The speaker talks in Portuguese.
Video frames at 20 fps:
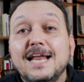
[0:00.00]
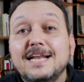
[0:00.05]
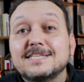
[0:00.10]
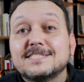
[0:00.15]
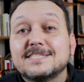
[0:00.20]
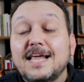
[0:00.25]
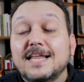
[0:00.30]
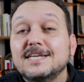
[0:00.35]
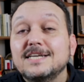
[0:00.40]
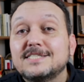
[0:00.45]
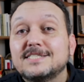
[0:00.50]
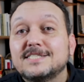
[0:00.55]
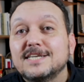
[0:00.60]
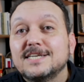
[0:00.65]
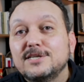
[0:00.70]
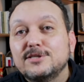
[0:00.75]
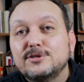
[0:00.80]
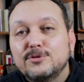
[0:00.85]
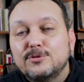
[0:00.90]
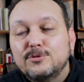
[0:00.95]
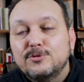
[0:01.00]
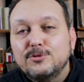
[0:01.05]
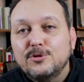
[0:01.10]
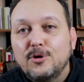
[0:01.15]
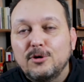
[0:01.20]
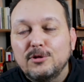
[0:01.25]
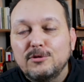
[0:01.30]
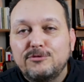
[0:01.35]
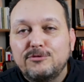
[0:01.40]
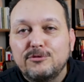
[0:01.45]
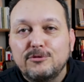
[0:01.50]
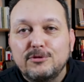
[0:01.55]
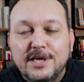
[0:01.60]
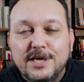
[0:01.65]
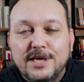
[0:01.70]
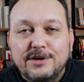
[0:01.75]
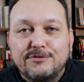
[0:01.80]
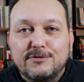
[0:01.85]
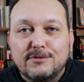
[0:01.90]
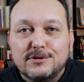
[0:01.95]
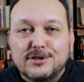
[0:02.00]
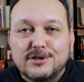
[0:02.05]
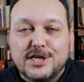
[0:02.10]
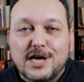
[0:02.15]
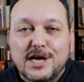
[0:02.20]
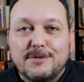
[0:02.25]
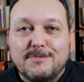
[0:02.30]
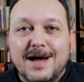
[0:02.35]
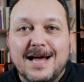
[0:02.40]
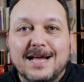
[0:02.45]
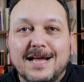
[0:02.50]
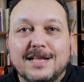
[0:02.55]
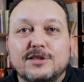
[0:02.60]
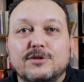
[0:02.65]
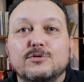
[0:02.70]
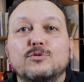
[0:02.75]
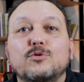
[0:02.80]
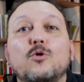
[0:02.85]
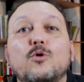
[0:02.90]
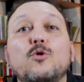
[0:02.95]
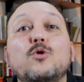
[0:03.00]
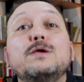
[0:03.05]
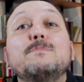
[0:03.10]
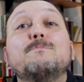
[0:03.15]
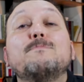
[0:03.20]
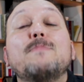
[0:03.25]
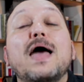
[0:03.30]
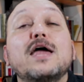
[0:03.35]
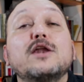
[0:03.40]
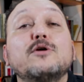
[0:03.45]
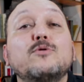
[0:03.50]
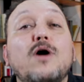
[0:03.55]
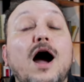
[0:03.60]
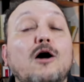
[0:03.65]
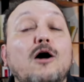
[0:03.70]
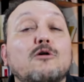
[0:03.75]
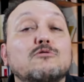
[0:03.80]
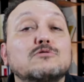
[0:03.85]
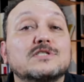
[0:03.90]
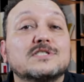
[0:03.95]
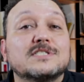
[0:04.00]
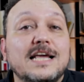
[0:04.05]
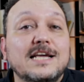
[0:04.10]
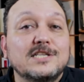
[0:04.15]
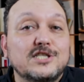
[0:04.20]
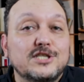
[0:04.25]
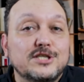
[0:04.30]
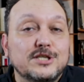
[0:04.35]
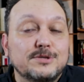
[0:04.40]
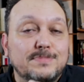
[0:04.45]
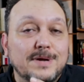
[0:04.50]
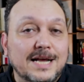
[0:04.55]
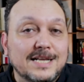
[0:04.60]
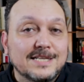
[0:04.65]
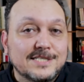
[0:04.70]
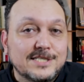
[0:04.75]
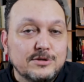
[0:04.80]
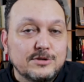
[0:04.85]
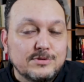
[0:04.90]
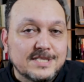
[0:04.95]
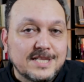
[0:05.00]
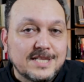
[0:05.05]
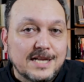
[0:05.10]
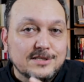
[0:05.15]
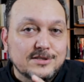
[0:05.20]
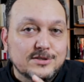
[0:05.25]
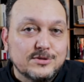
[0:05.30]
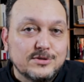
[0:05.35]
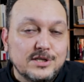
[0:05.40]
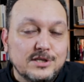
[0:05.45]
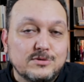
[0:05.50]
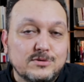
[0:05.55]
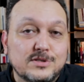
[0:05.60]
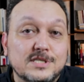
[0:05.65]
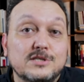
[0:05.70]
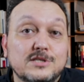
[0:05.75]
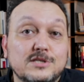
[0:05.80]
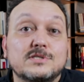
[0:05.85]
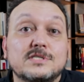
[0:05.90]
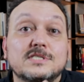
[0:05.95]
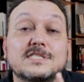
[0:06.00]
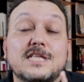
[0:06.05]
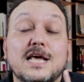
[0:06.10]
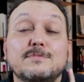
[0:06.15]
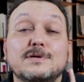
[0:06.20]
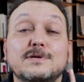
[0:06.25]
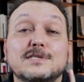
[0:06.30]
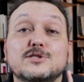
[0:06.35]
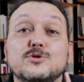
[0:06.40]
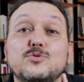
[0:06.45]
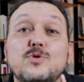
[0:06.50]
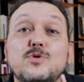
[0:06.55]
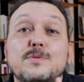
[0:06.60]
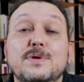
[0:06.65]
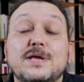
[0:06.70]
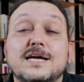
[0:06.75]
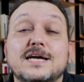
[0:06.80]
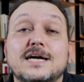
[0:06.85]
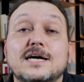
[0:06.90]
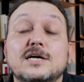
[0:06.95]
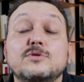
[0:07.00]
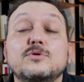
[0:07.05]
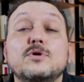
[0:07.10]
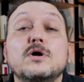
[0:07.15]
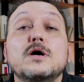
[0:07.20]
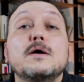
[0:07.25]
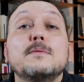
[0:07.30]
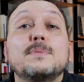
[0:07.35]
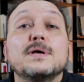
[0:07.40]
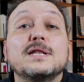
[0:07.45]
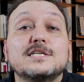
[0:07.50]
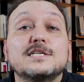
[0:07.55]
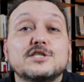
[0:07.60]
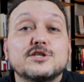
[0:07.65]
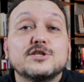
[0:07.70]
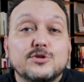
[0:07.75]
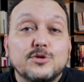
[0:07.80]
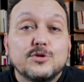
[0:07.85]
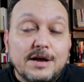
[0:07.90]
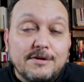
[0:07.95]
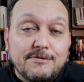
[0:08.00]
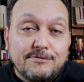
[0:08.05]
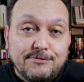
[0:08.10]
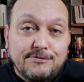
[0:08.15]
Ele está lançando um novo livro chamado O Império Ausente: Brasil, Estados Unidos e o Sistema Sul-Americano, pela editora